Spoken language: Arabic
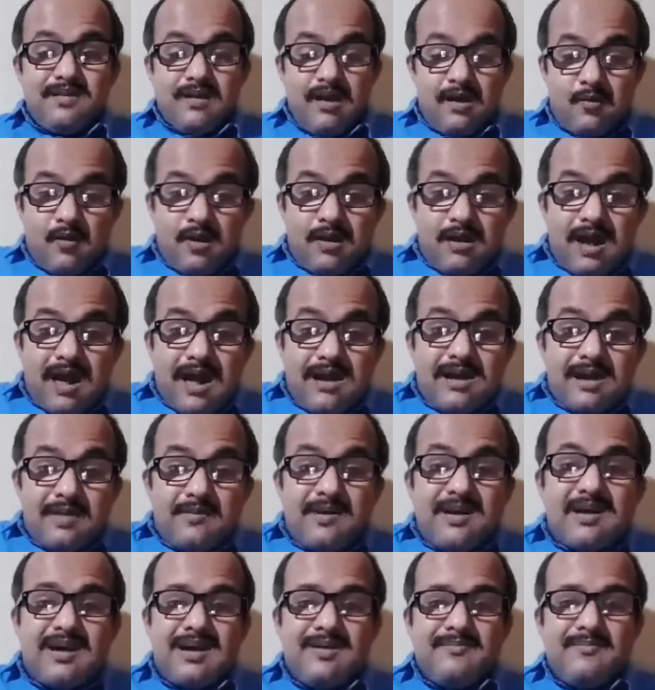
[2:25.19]
تقوى الله هنا
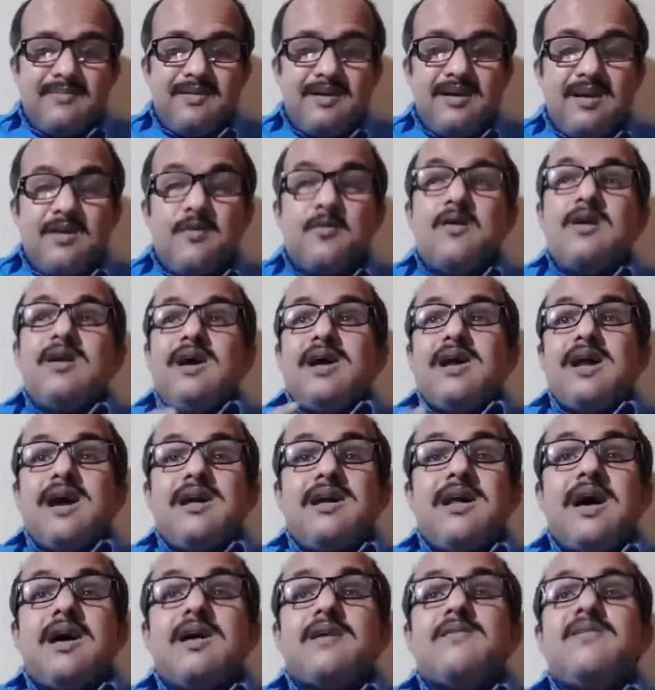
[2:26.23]
بالقلب
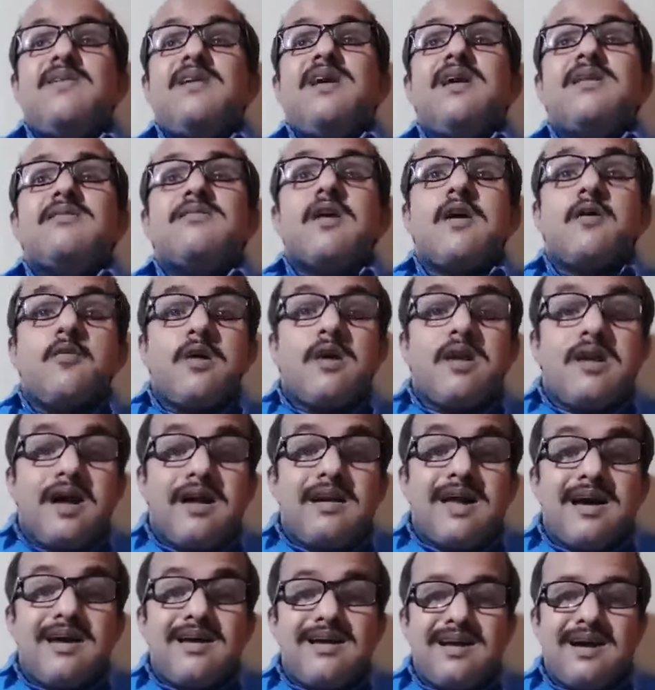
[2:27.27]
والعرادة فيه تقوى
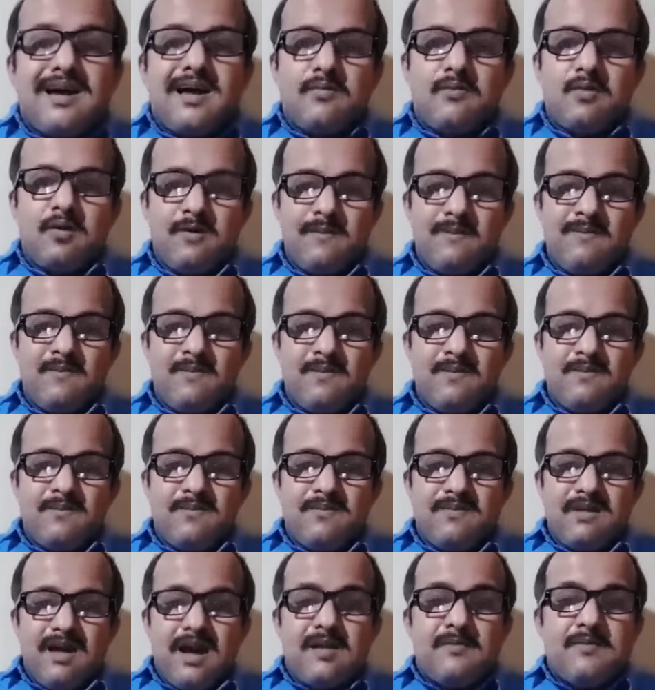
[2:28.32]
الله داخل قلبه
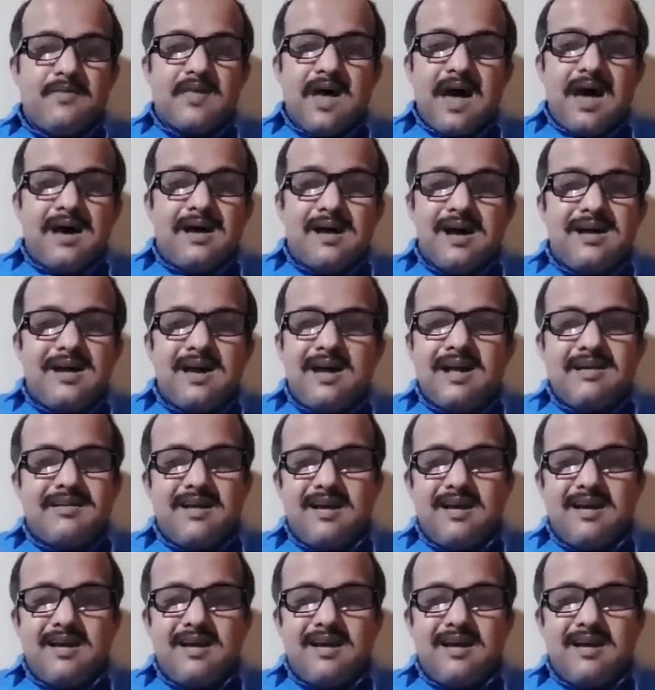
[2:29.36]
المظاهر أنا لا